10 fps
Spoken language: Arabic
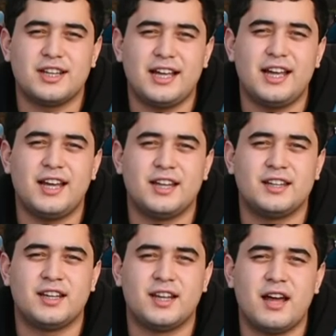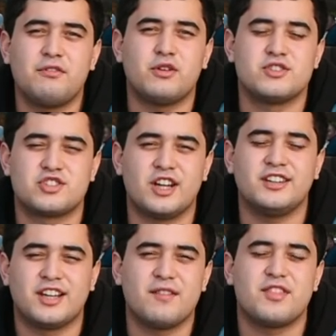ده ان everyone is trying
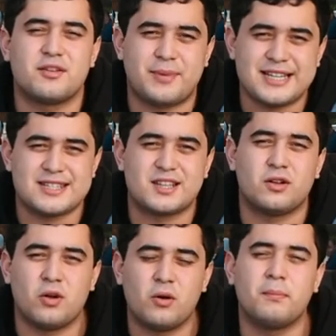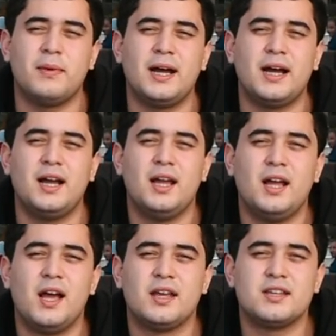to give their best ان هم
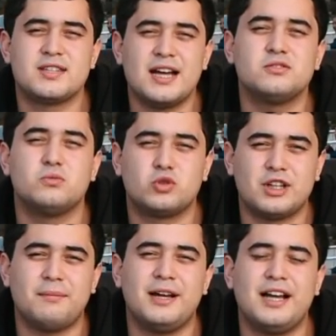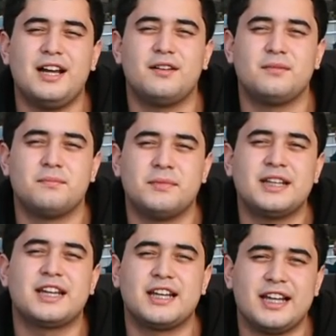يساعدوا المجتمع
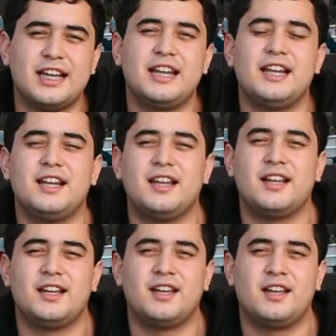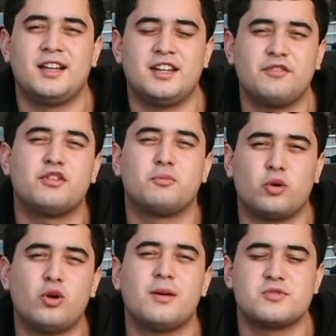من خلال آه، الديفرنت
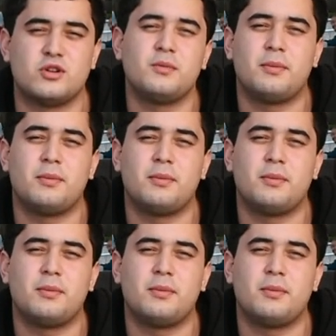بروجرامز اللي هم